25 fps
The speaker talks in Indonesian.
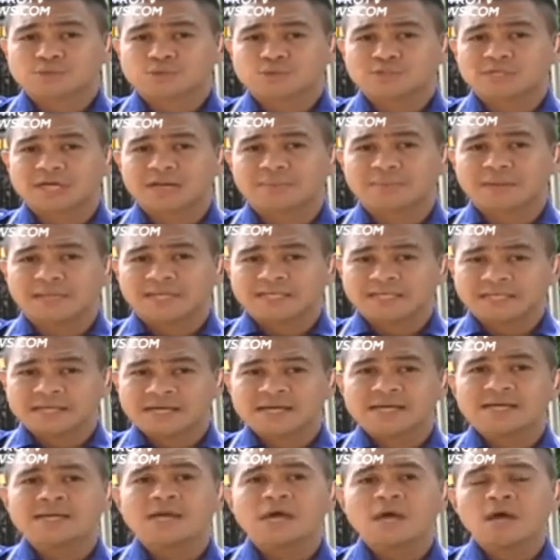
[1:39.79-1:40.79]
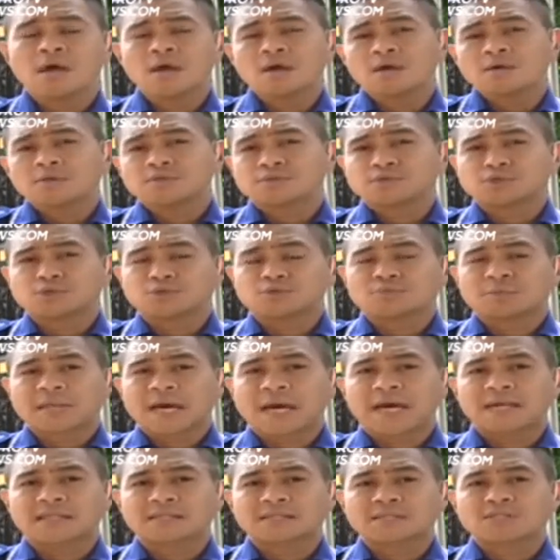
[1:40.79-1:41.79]
sosial media. Sejumlah
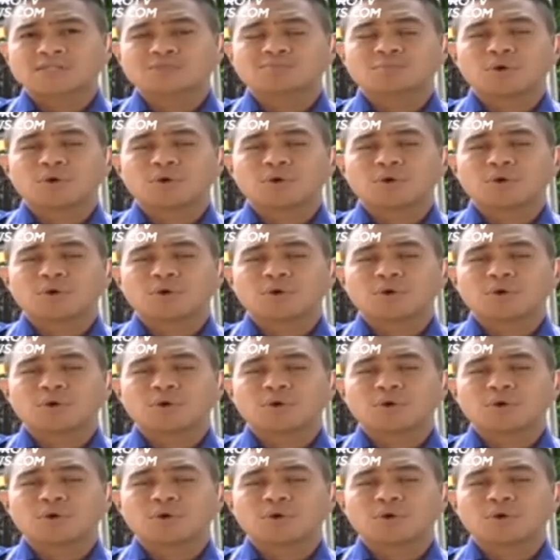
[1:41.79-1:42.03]
artis